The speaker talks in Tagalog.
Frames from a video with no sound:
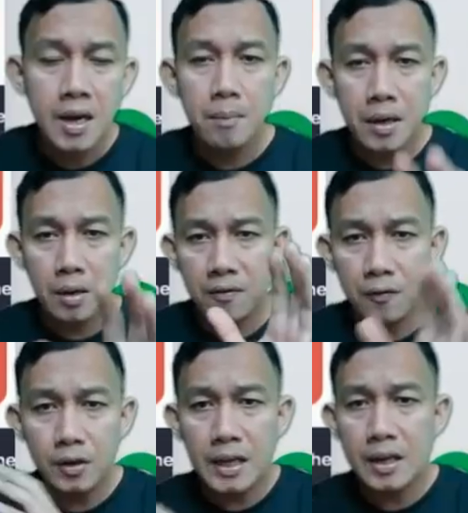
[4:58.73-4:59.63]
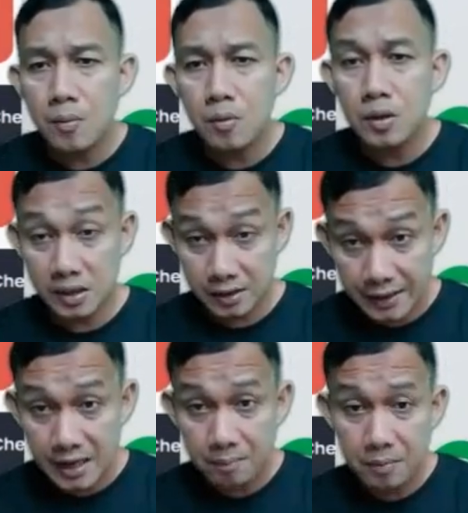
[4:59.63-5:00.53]
Pero before tayo pumunta sa
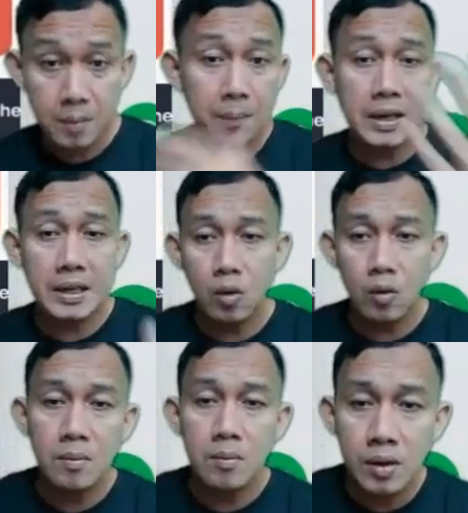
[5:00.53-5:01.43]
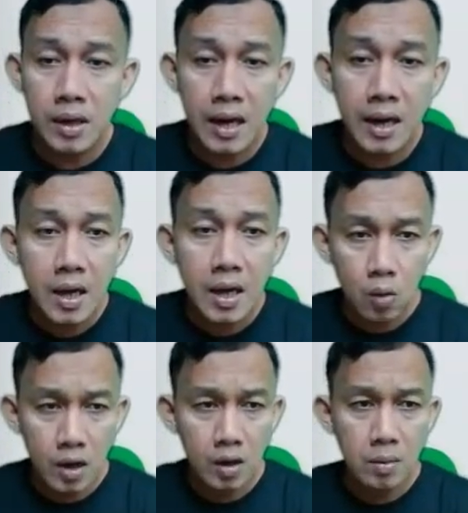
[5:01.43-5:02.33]
sign up, ipapakita ko lang muna
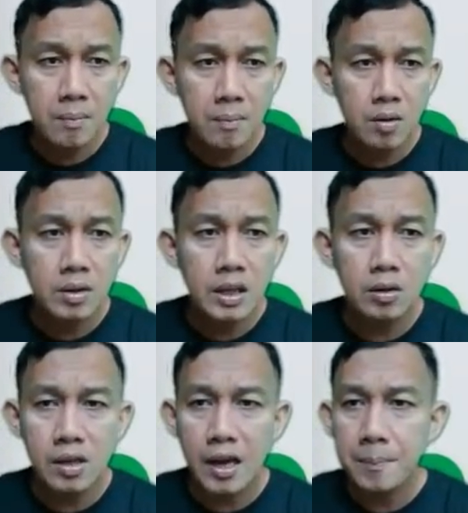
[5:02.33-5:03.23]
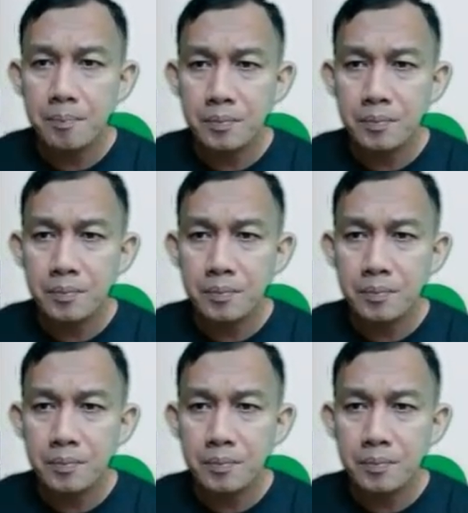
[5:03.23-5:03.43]
kung ano bang meron dito sa